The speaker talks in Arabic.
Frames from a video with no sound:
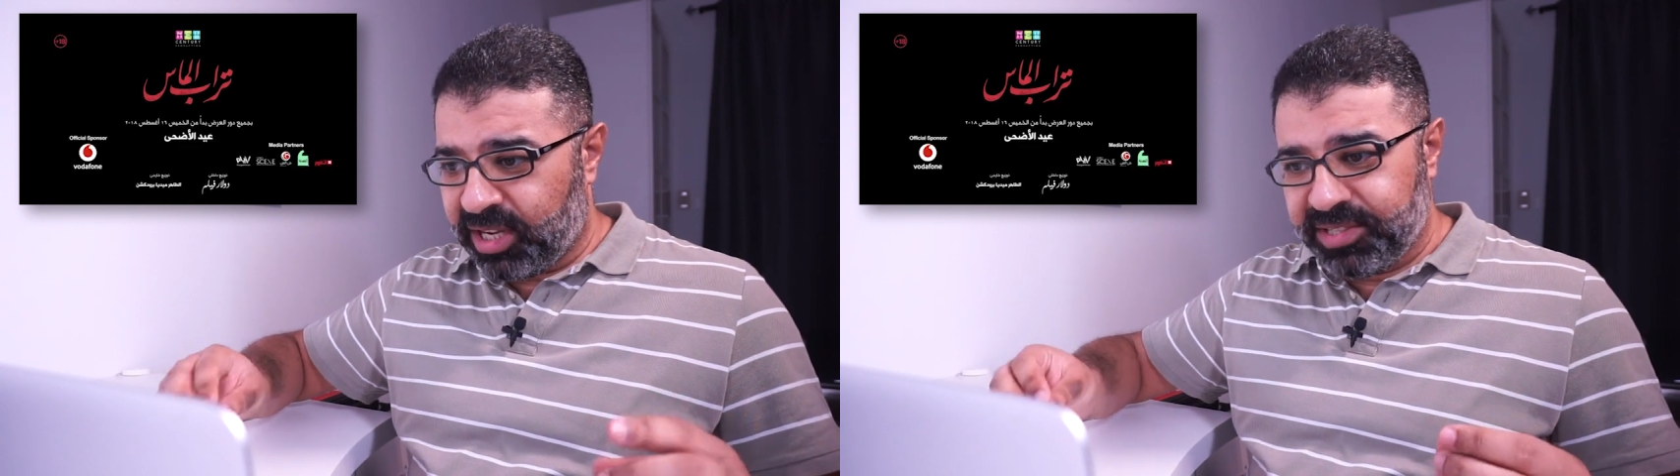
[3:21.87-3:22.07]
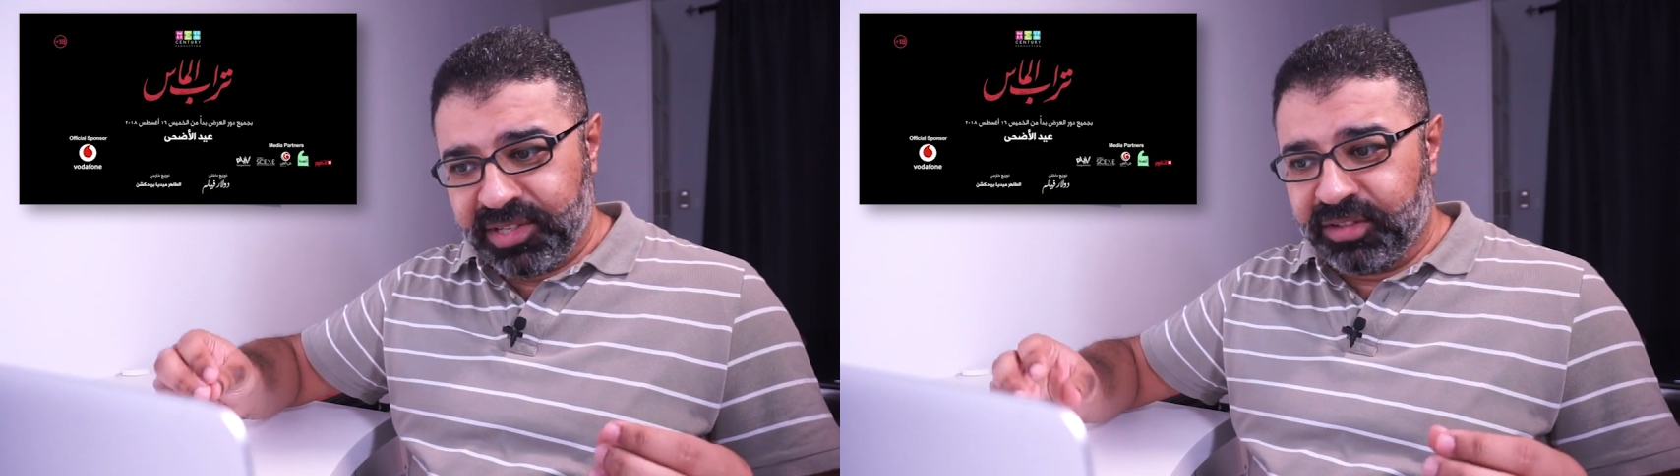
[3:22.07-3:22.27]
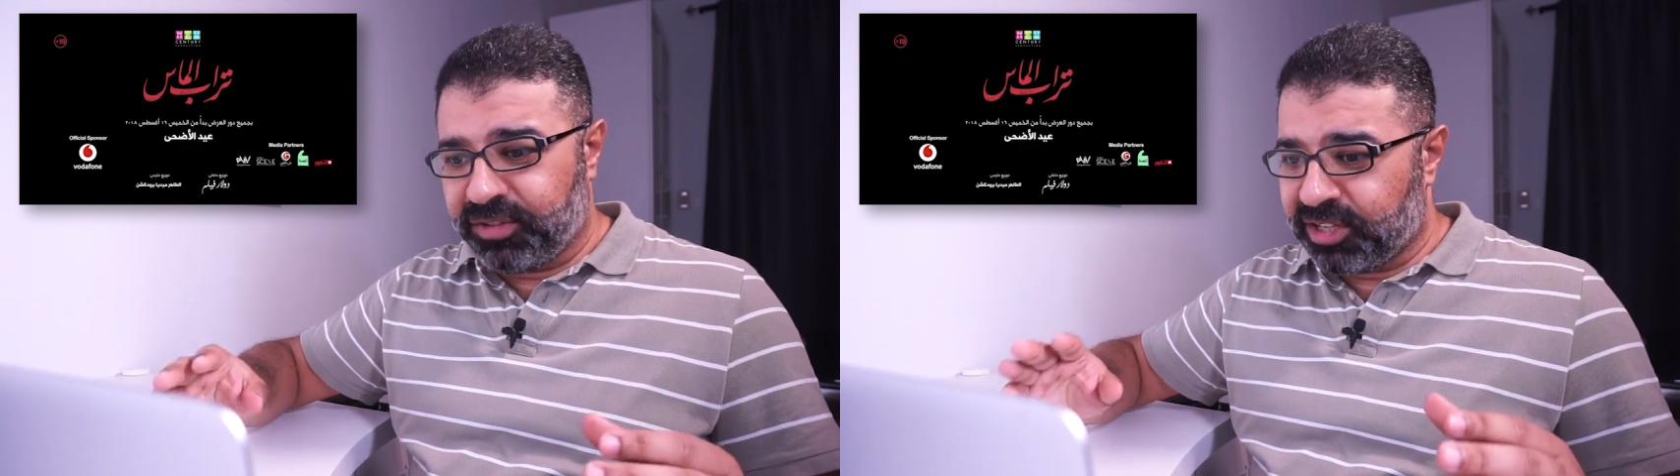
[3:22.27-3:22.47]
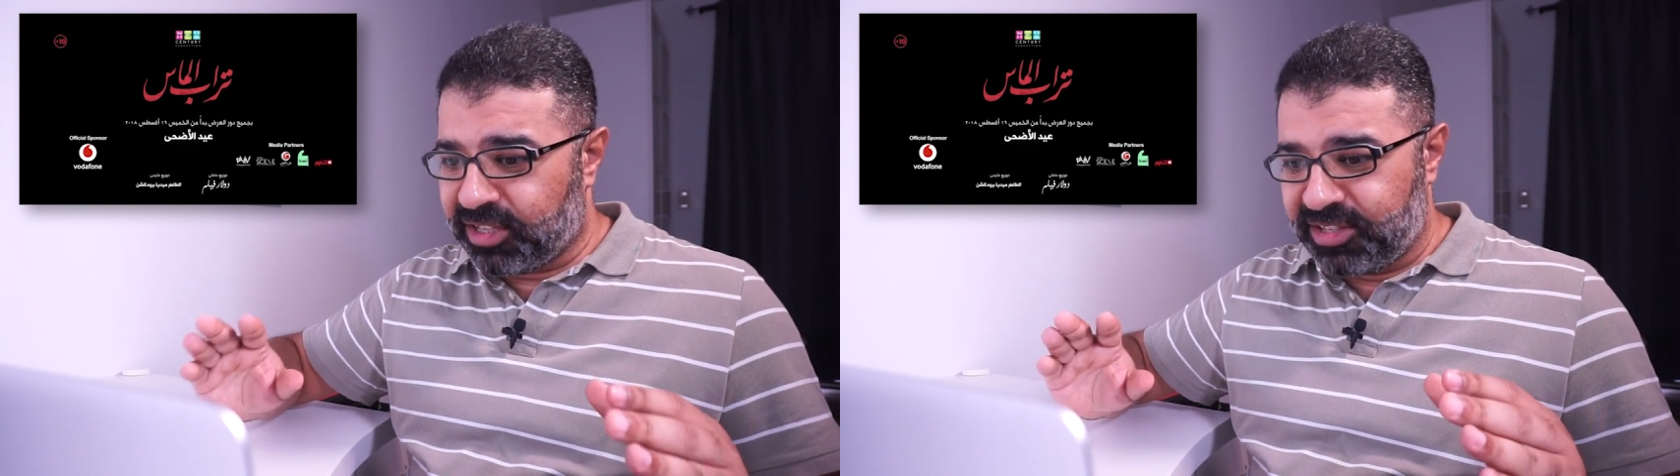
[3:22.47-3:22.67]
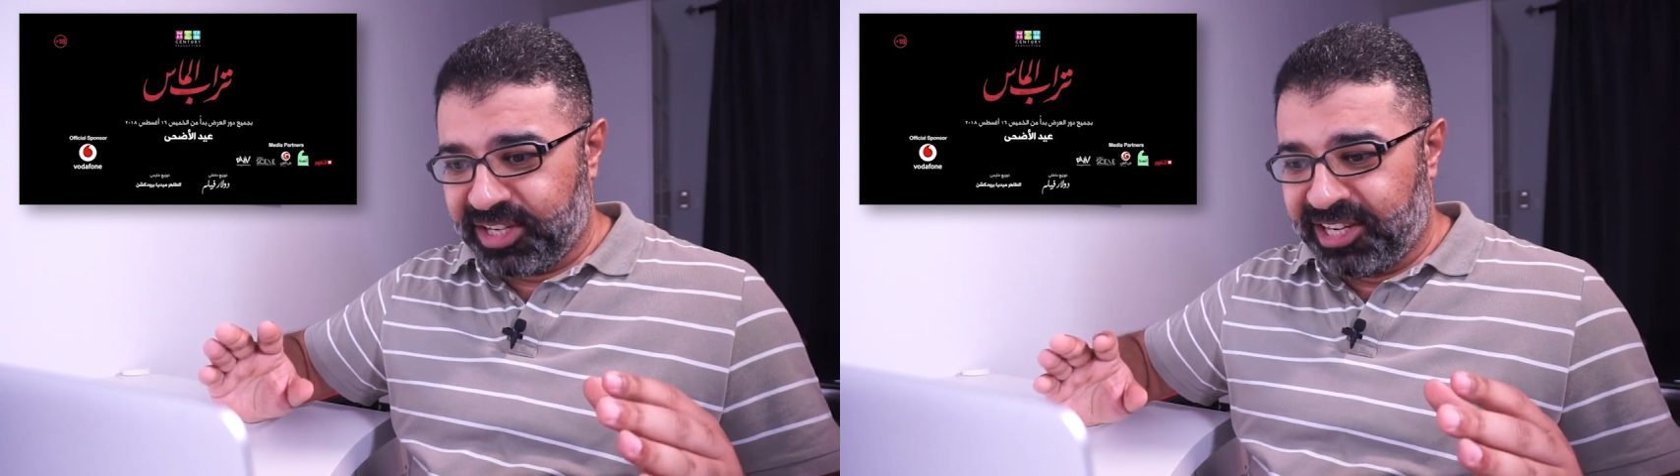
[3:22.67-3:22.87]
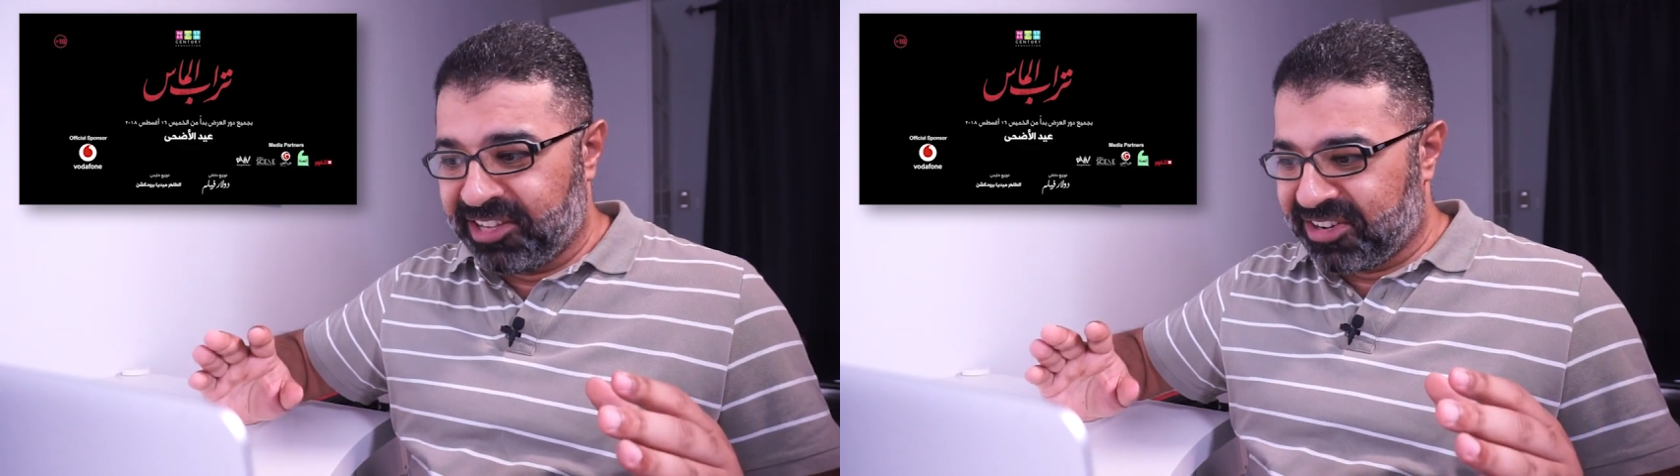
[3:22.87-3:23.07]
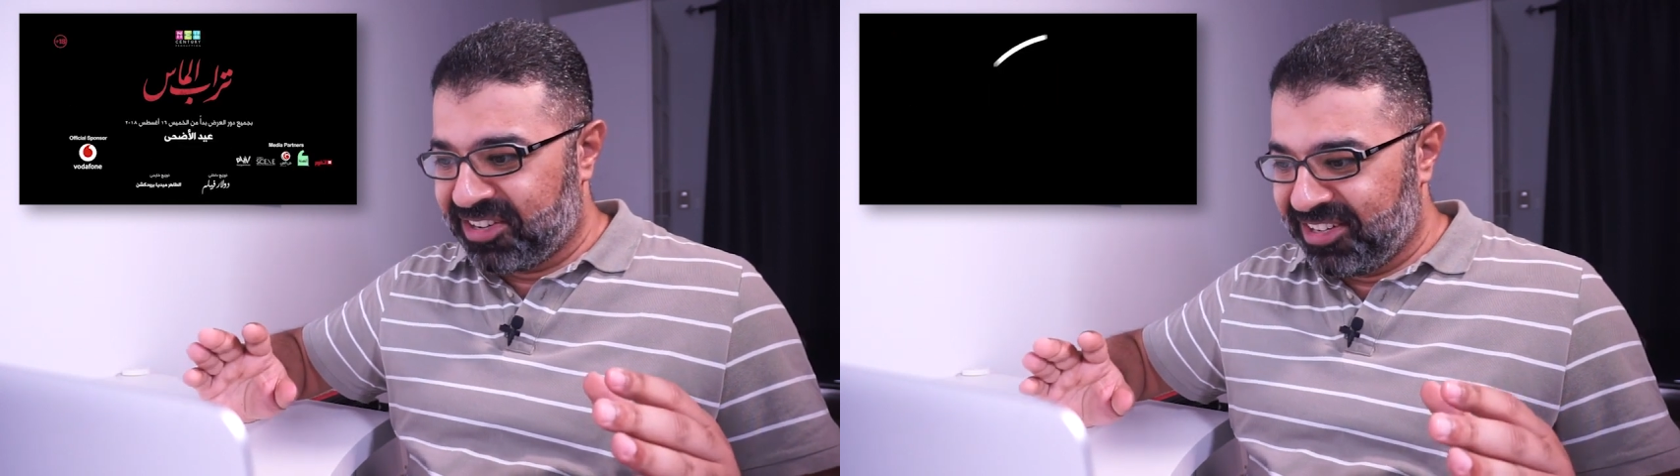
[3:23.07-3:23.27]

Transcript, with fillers: عايزين نتفرج على التريلر